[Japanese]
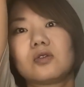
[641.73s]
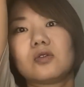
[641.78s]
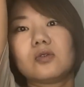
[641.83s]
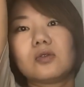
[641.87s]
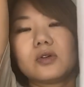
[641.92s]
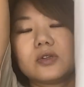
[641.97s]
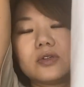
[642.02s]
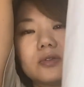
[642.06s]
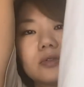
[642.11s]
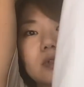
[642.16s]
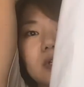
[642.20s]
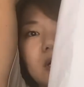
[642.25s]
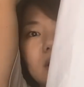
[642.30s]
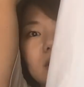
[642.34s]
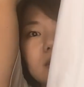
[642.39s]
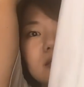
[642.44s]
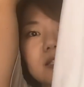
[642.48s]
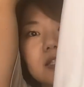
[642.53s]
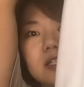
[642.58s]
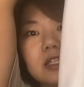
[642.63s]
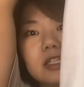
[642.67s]
こういう
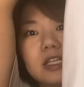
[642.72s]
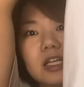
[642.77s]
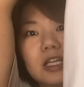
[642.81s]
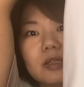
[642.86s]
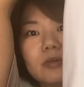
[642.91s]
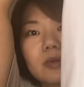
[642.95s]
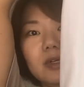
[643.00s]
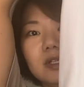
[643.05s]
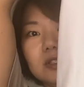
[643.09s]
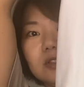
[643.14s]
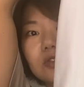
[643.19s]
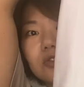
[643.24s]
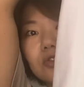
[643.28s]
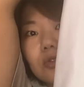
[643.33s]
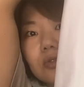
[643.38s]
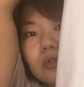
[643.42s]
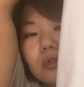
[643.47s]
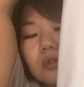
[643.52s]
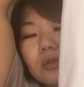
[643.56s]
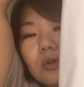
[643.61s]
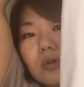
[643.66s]
感じになります。
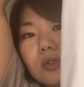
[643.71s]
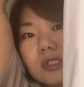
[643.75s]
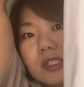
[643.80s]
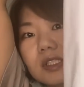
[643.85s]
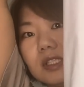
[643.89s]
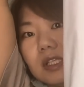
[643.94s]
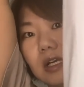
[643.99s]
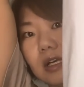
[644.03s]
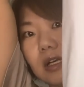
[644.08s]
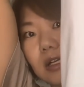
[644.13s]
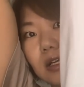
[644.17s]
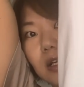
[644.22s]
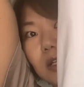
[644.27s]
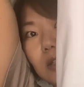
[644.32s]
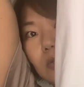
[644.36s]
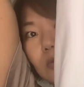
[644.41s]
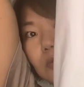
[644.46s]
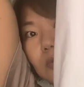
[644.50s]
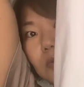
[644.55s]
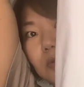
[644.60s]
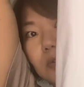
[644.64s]
ちょっと下から
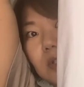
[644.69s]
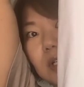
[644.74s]
覗